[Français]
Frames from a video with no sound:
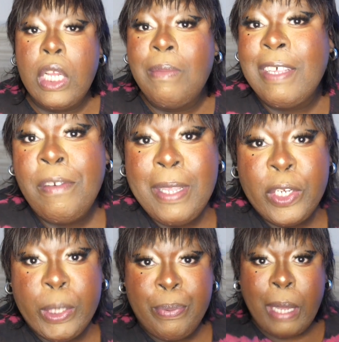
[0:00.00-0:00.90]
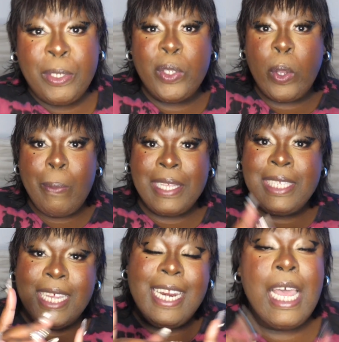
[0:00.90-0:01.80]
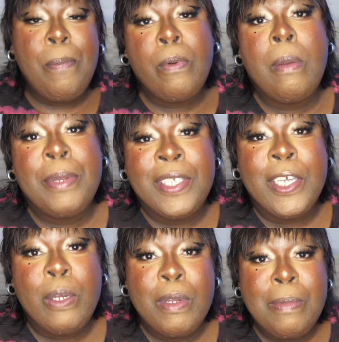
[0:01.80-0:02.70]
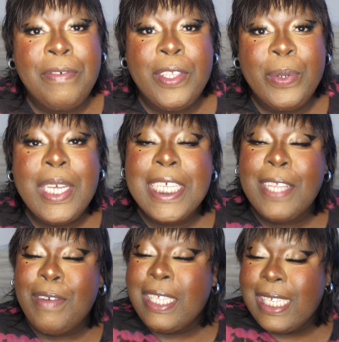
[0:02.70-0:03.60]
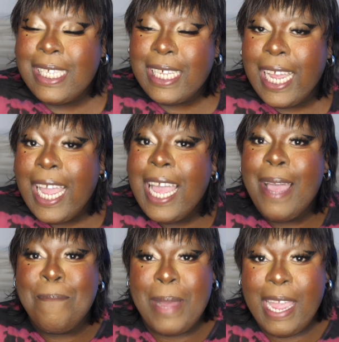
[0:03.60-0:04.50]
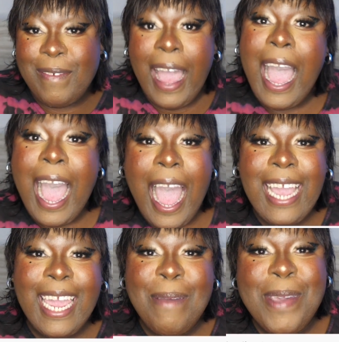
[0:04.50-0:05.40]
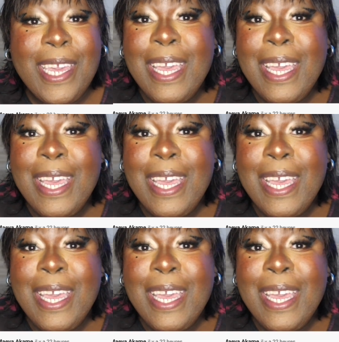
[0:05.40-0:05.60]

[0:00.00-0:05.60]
Comme vous savez, maintenant j'ai pour habitude de remercier la première personne qui commente ma vidéo et cette fois-ci c'est Maeva Akame.